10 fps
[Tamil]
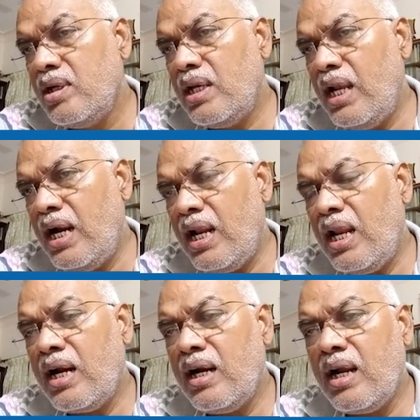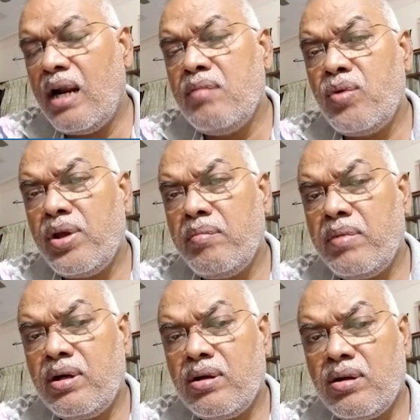எல்லாம் நல்லா இருக்குன்னு கண்ணை முடிக்க
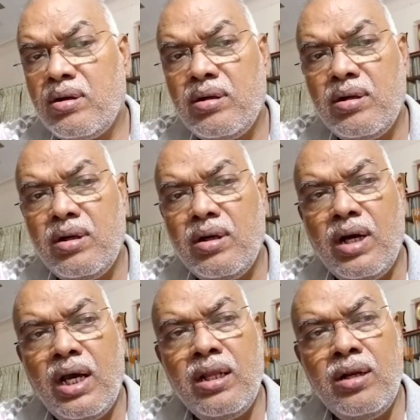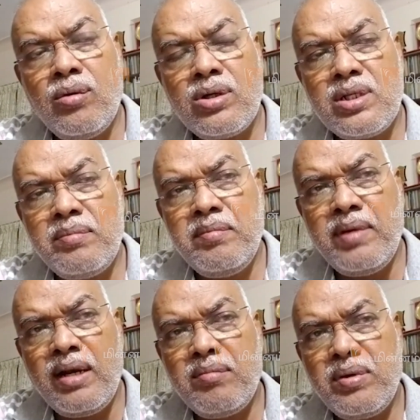மாட்டோம் அது இன்னும் ஒரு ஸ்டெப்பு
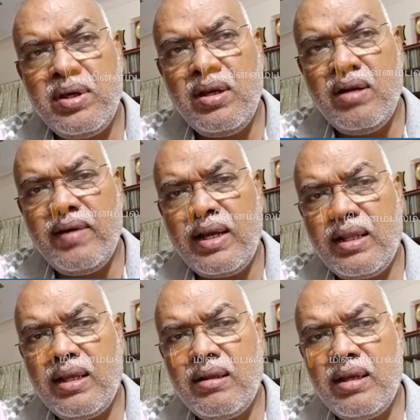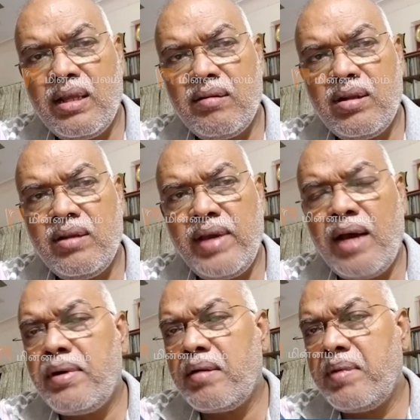மேலே போய் இன்னும் வேறு ஏதாவது அதை வந்து
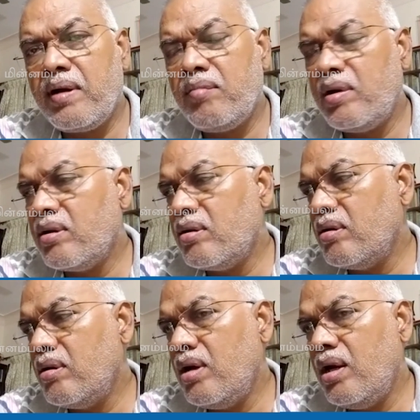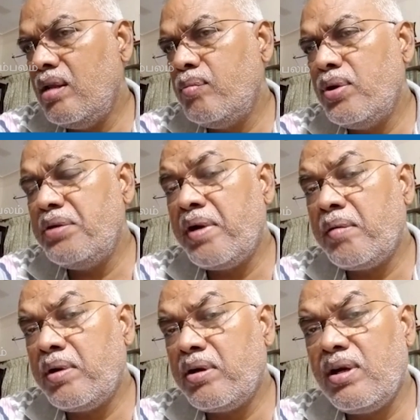வியாபாரமாக்க மாட்டோம் அல்லது பொட்டி
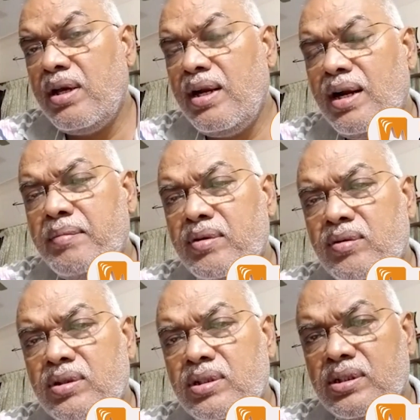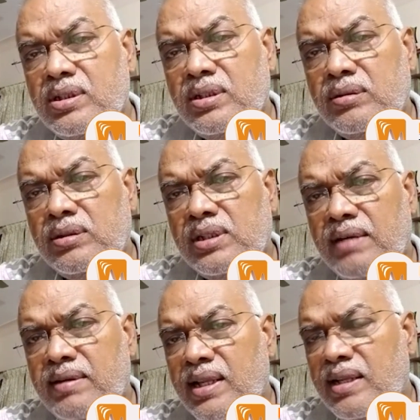வாங்க மாட்டோம் அதெல்லாம் நமக்கு வந்து ஒன்றும்
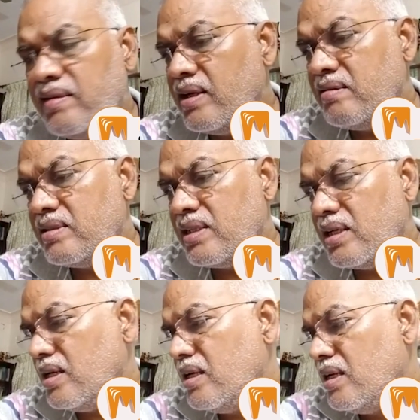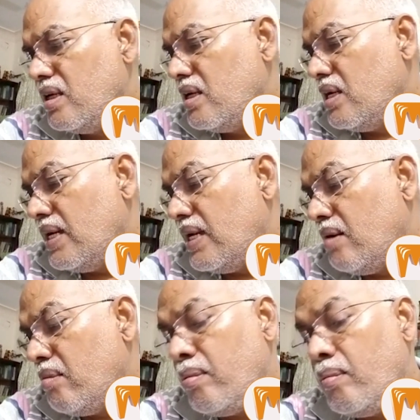தேவையில்லாத வேலைன்னு வச்சுக்கோங்க
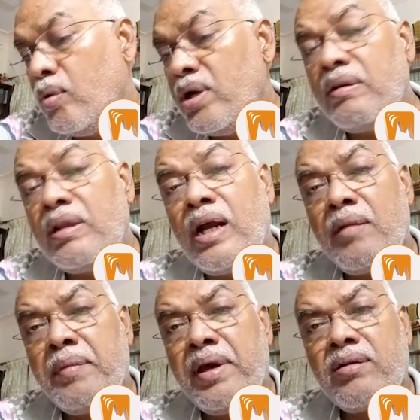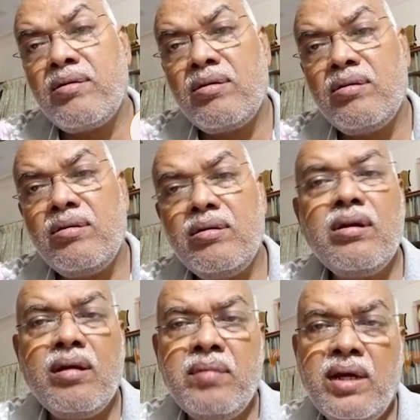நம்ம மொழி வந்து கடுமையாக இருக்கும்
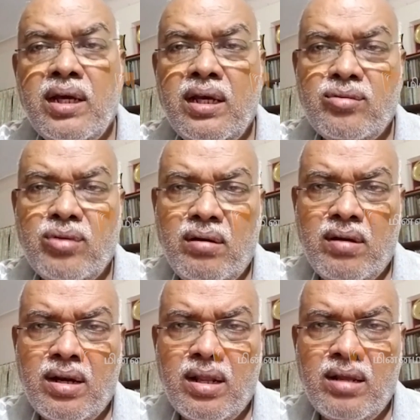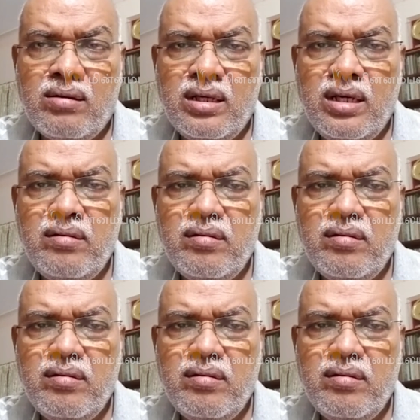நம்ம சொல்ல வர்றதை வந்து ஈ